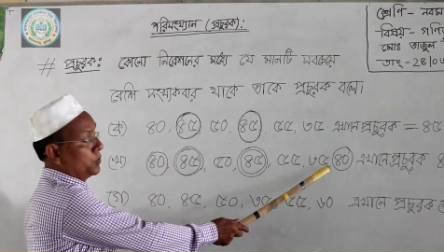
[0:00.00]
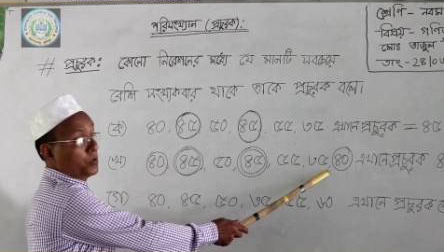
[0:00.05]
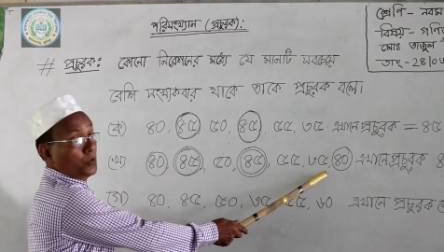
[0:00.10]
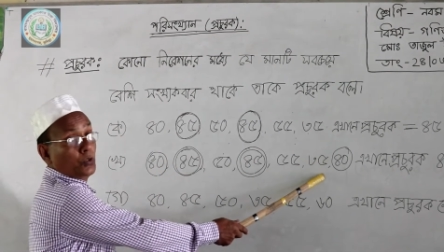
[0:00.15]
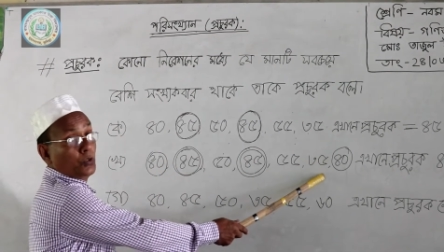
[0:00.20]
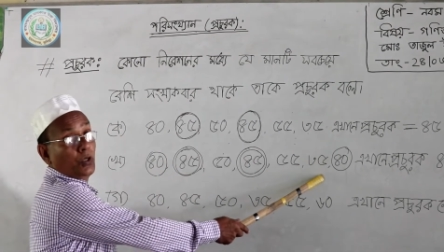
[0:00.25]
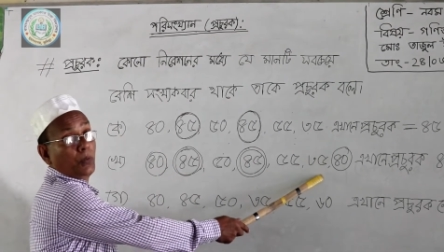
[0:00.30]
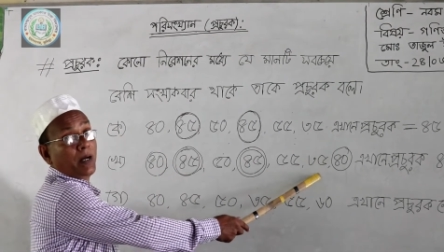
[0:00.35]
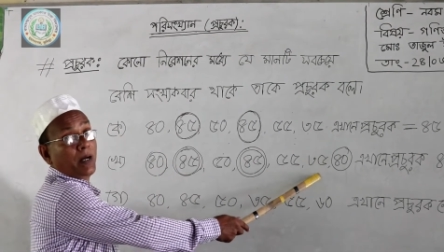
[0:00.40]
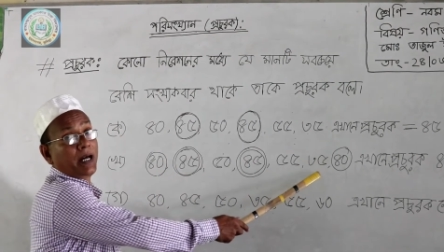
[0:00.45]

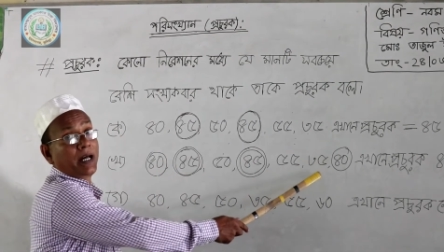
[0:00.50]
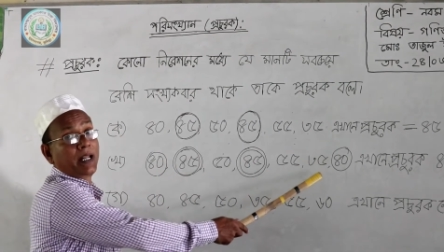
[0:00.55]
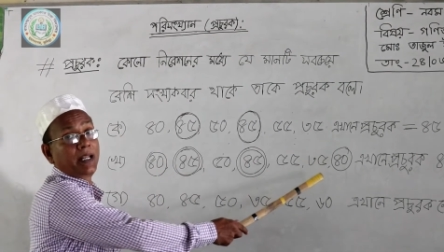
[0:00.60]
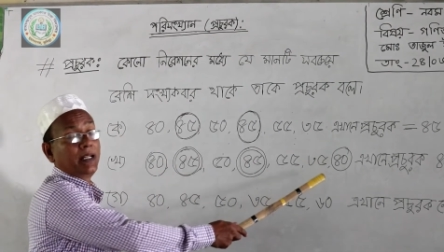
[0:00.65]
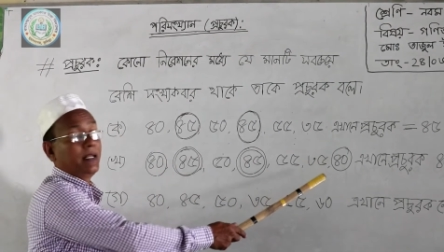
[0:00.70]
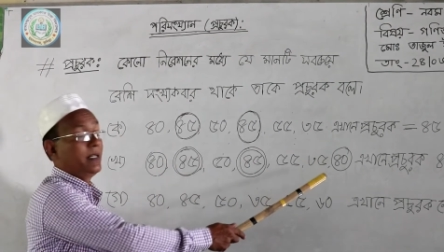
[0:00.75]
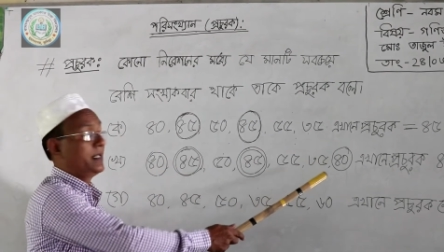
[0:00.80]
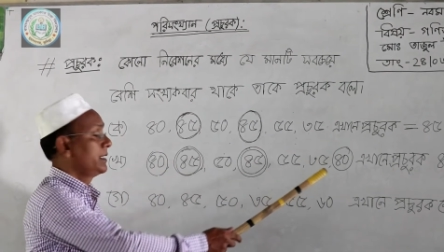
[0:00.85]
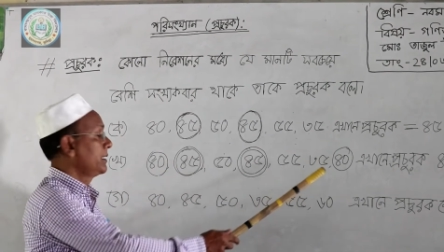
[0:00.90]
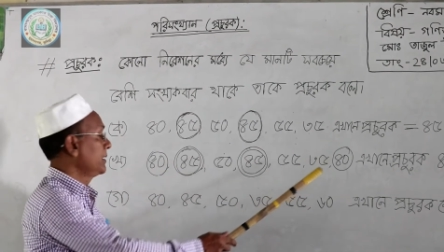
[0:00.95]
দুইবার
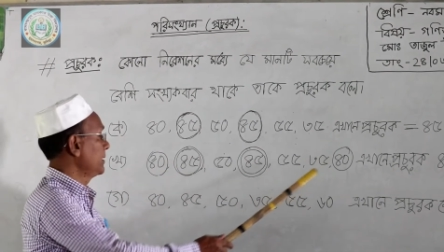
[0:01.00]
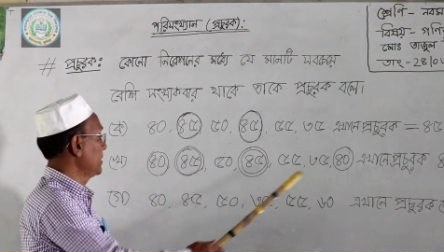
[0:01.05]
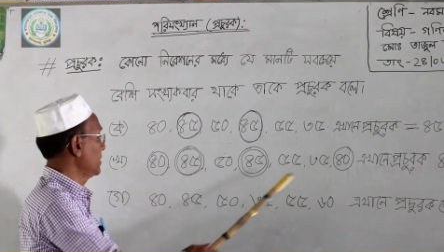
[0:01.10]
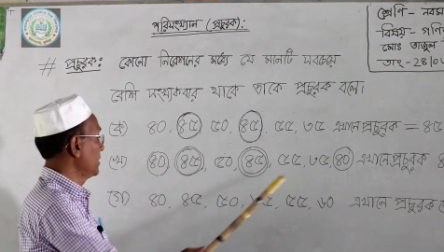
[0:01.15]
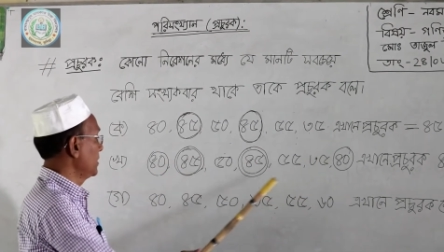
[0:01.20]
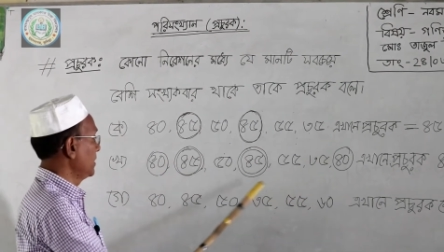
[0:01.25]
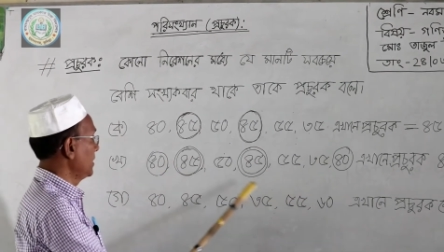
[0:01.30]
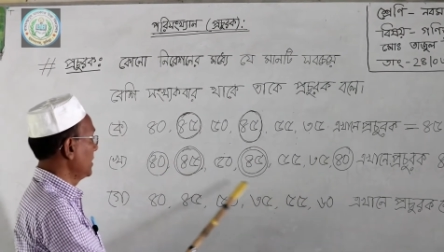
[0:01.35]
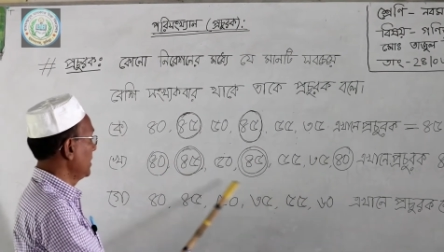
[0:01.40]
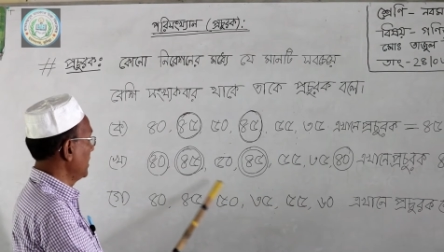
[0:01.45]

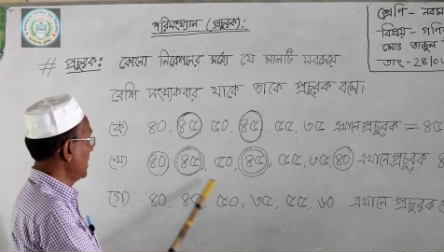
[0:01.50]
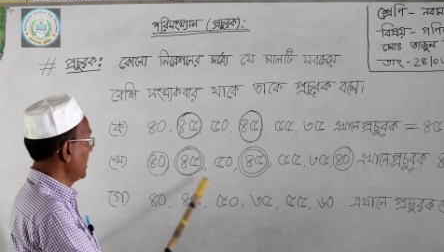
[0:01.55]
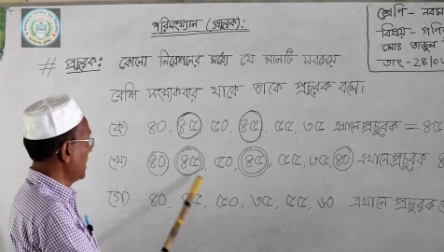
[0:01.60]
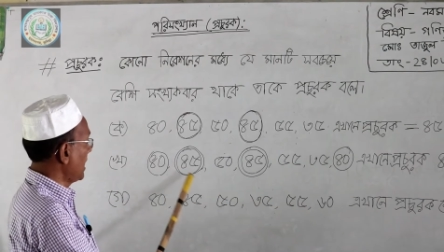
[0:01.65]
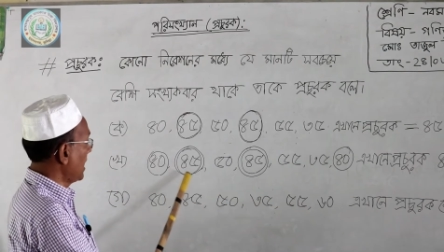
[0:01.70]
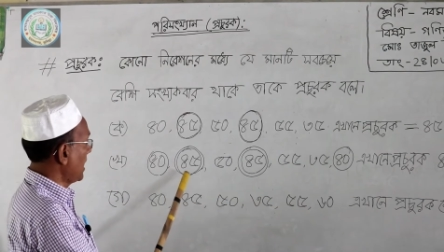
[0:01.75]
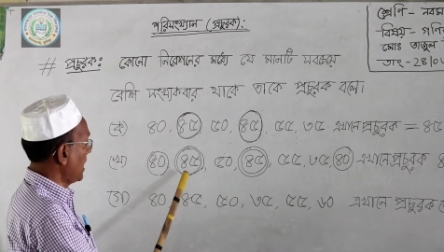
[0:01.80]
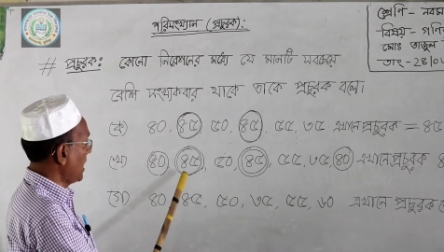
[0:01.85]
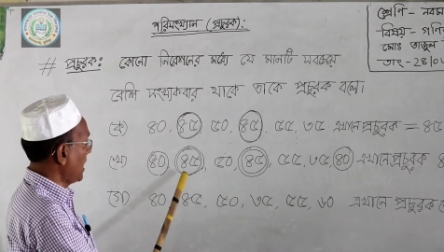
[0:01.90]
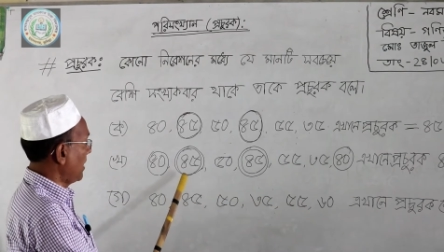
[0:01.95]

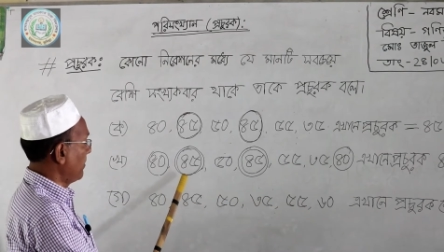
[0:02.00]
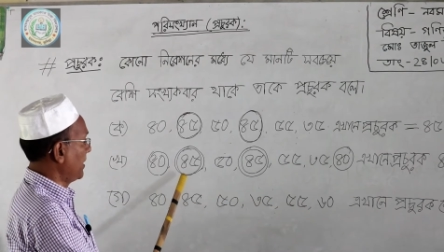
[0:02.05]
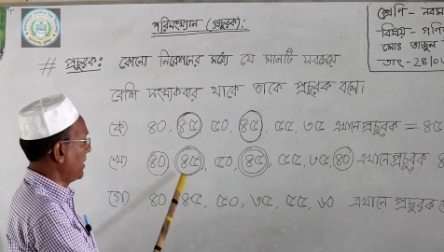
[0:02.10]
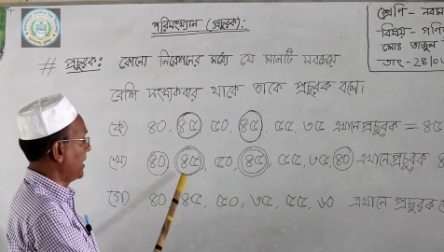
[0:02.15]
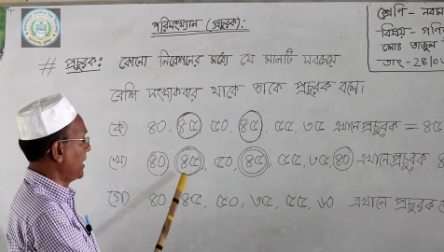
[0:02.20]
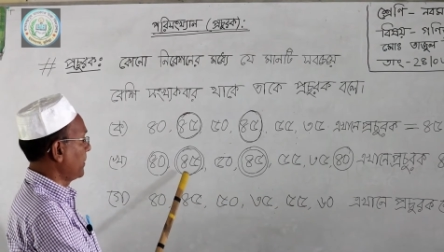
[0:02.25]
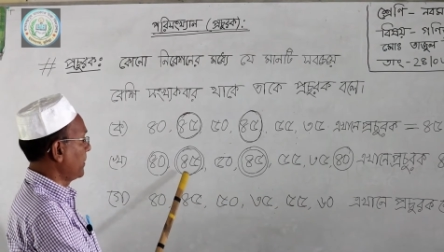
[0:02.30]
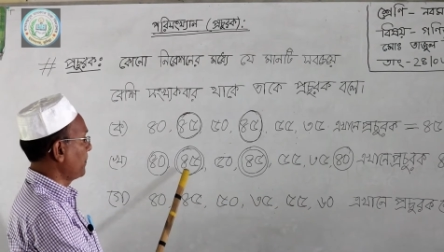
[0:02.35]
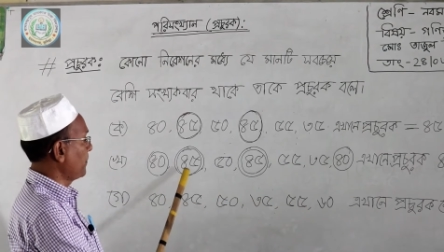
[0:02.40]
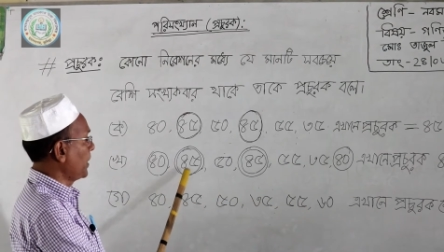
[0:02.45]

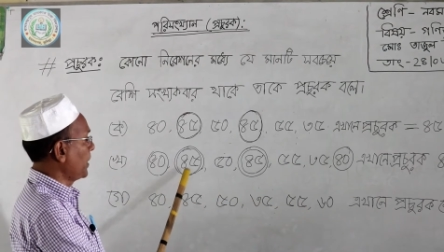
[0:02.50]
আবার